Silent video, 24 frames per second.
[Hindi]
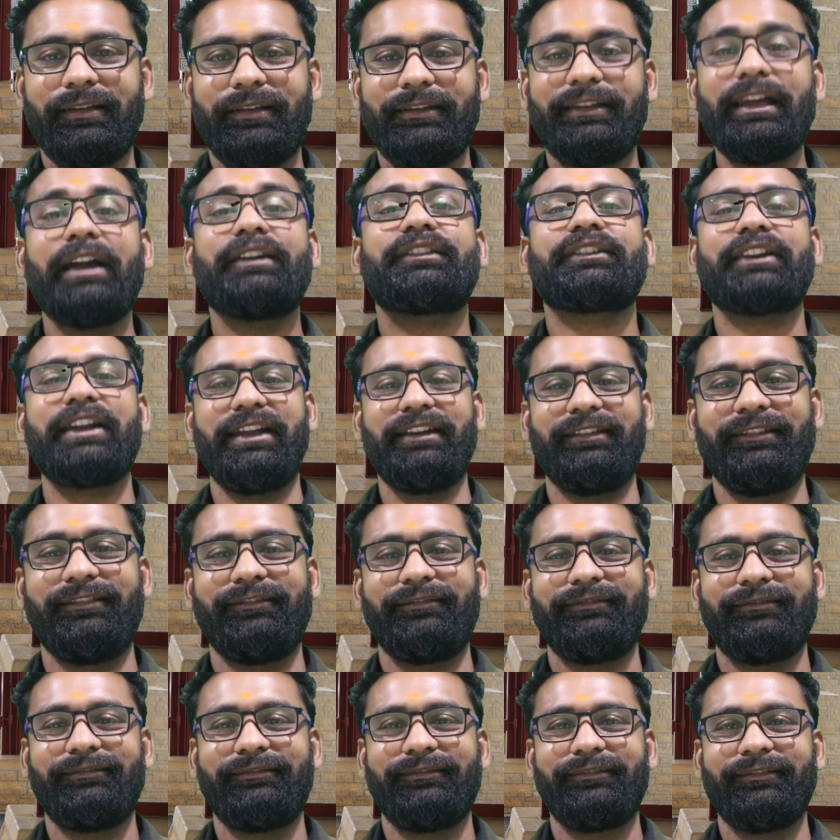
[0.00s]
या ट्रेन
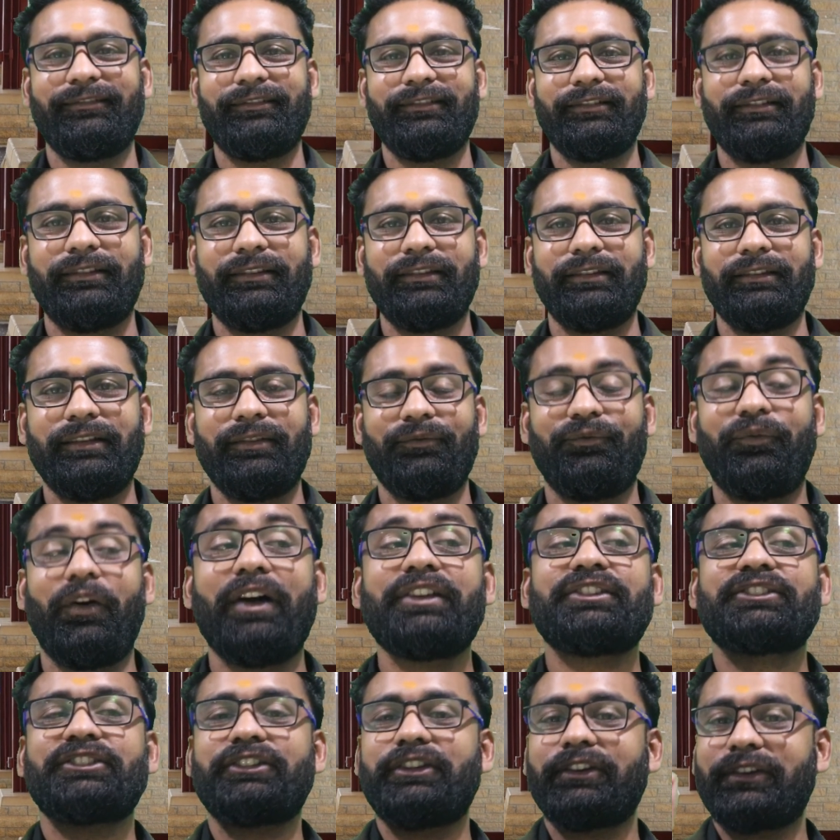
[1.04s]

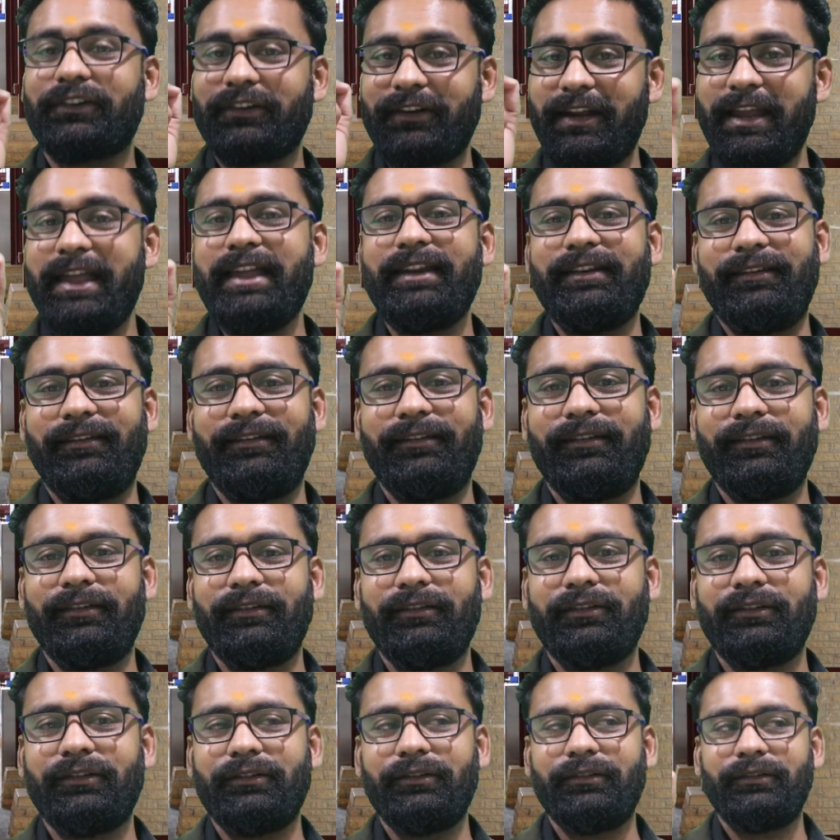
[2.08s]
फर्स्ट ट्रेन
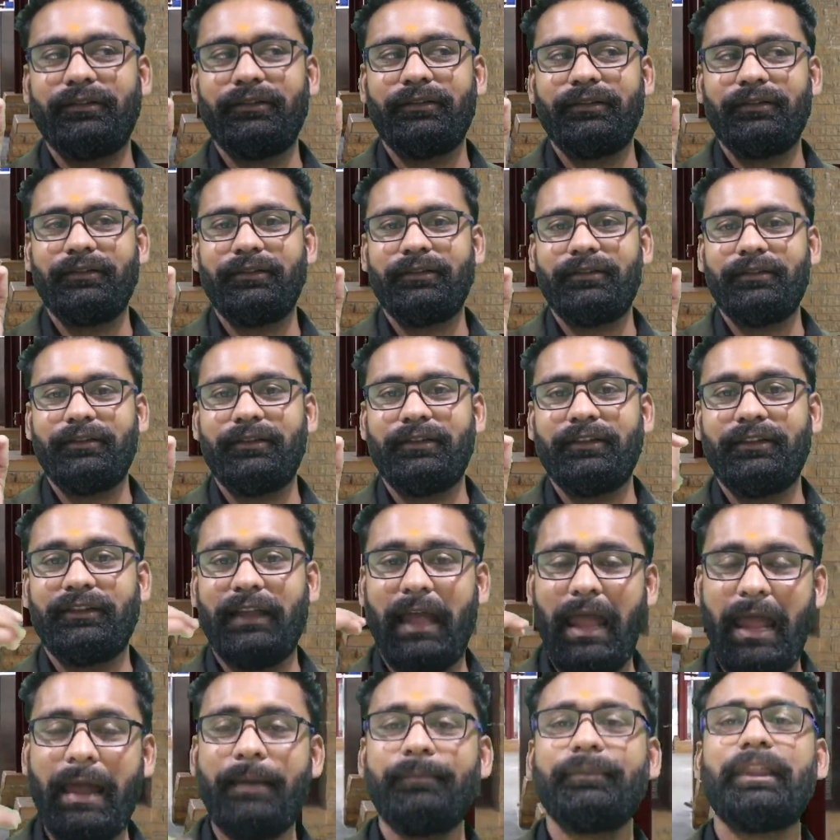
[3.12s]

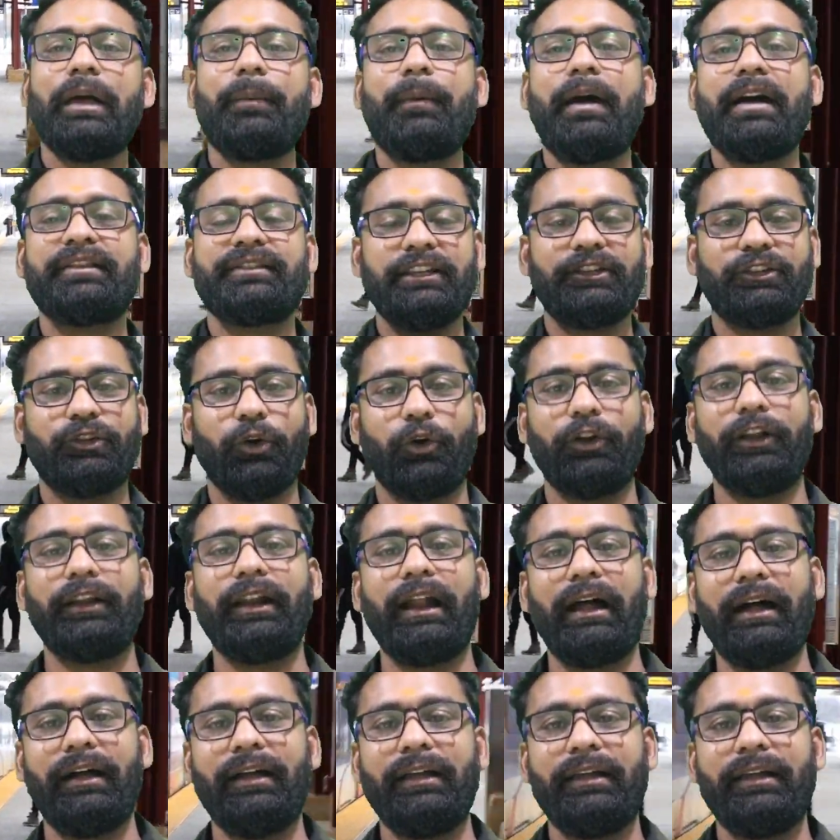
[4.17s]
अहमदाबाद से धोरेरा